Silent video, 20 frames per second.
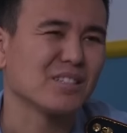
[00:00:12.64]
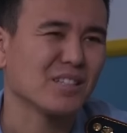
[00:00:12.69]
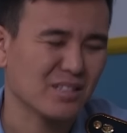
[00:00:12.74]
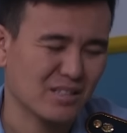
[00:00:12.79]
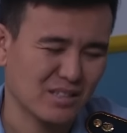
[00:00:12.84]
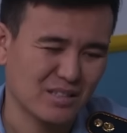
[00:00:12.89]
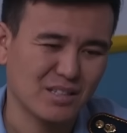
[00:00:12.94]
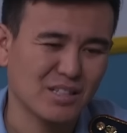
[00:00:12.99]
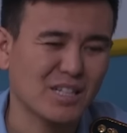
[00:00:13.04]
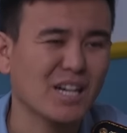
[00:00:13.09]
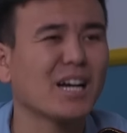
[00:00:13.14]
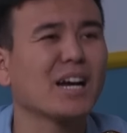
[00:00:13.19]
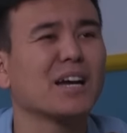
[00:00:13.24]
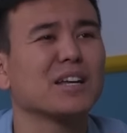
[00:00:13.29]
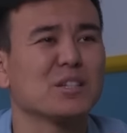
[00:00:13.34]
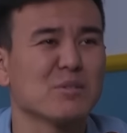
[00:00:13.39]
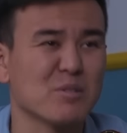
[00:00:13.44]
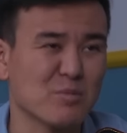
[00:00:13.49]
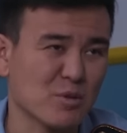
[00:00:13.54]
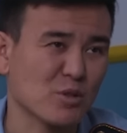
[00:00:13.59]
Нет,
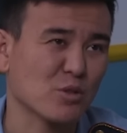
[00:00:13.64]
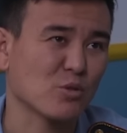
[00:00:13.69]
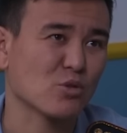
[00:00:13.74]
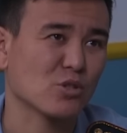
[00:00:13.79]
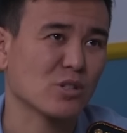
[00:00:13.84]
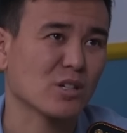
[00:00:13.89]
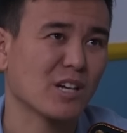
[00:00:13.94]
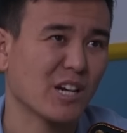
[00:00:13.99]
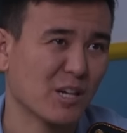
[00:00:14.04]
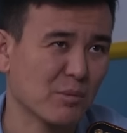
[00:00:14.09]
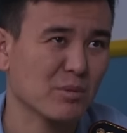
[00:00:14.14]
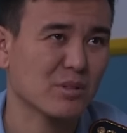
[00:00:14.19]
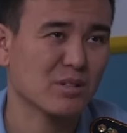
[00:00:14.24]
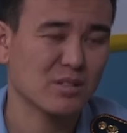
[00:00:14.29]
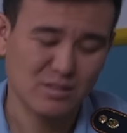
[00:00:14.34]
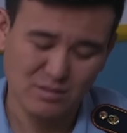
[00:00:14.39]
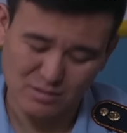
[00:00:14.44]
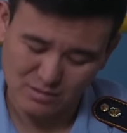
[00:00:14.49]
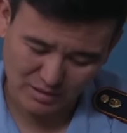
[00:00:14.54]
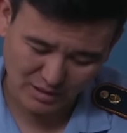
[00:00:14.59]
никакая тема мне не нужна,
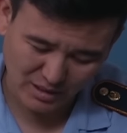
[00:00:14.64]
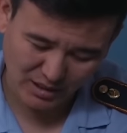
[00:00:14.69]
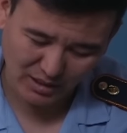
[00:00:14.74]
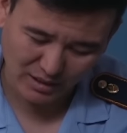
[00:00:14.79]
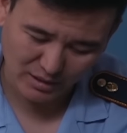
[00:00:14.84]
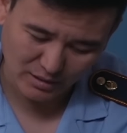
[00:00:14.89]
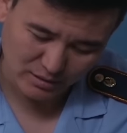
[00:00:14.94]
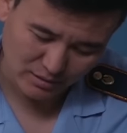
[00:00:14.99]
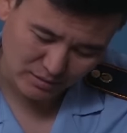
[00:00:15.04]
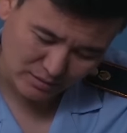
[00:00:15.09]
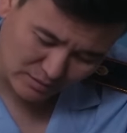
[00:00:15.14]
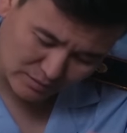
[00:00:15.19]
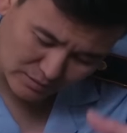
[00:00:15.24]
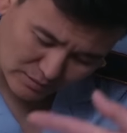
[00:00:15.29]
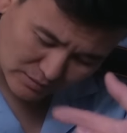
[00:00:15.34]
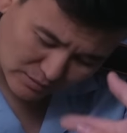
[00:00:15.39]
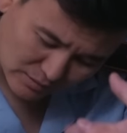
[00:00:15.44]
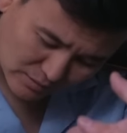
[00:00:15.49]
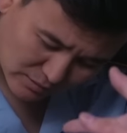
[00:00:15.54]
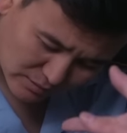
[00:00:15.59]
Рахмет. Никакая. Да
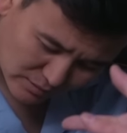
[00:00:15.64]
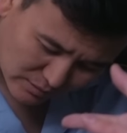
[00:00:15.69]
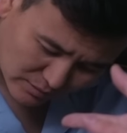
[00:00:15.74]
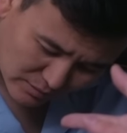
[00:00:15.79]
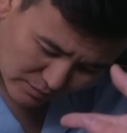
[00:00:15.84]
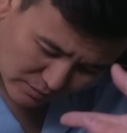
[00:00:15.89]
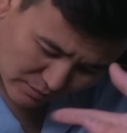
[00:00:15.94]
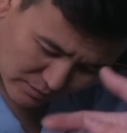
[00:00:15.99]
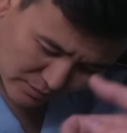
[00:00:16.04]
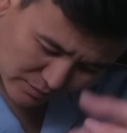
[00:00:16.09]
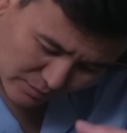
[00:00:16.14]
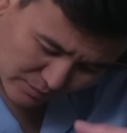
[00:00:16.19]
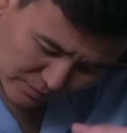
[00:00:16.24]
ты-то слушай хотя бы.